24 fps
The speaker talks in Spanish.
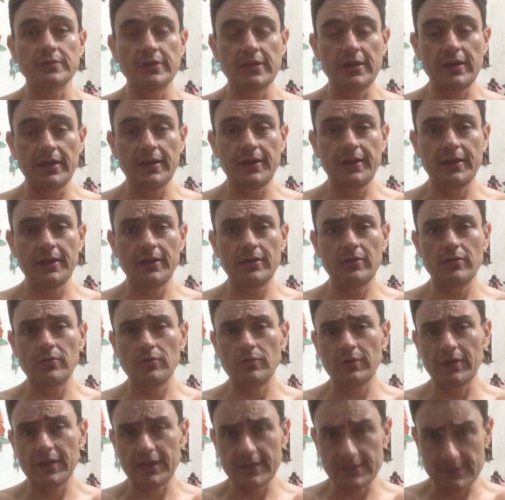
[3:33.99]
de lo
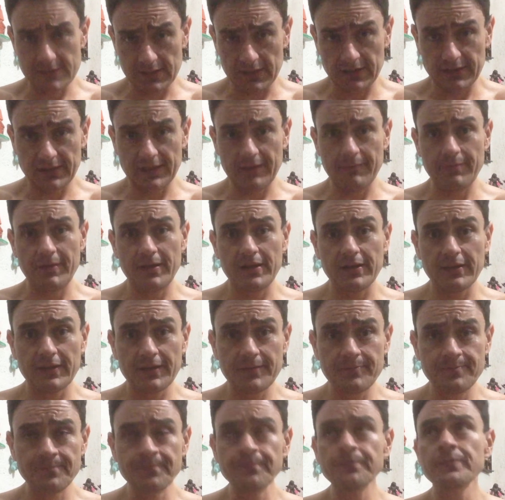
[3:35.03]
que es el té verde,